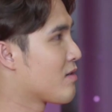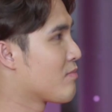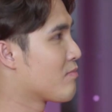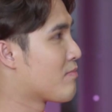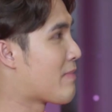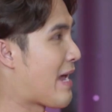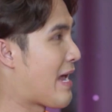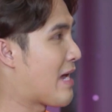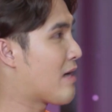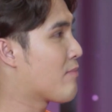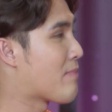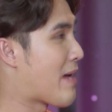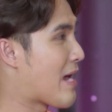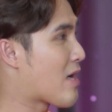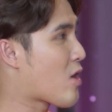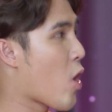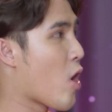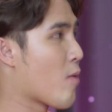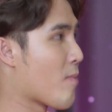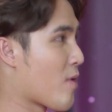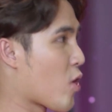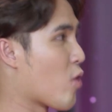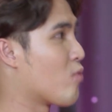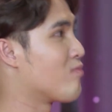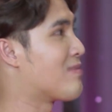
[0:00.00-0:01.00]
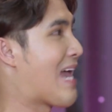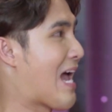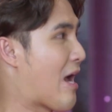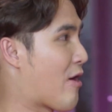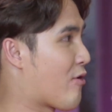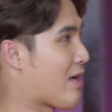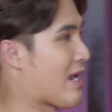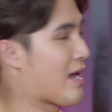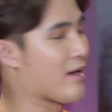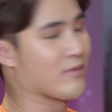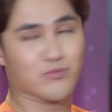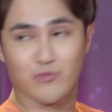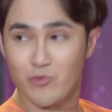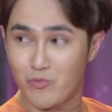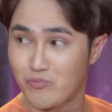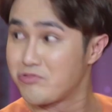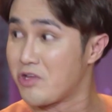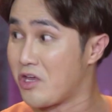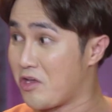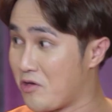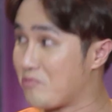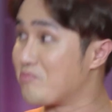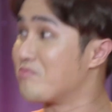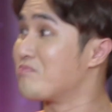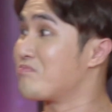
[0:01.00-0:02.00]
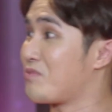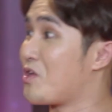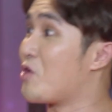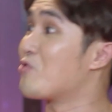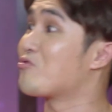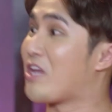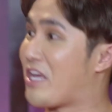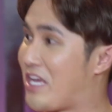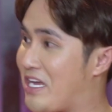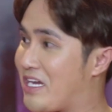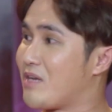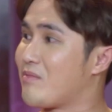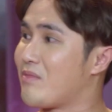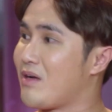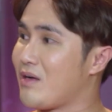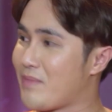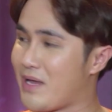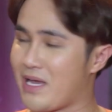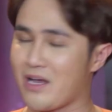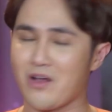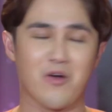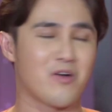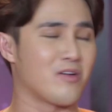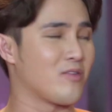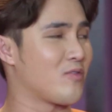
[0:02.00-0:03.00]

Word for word: mẹ mẹ con mà cùng giàu là cũng nhiều nhiều tiền lắm á mẹ con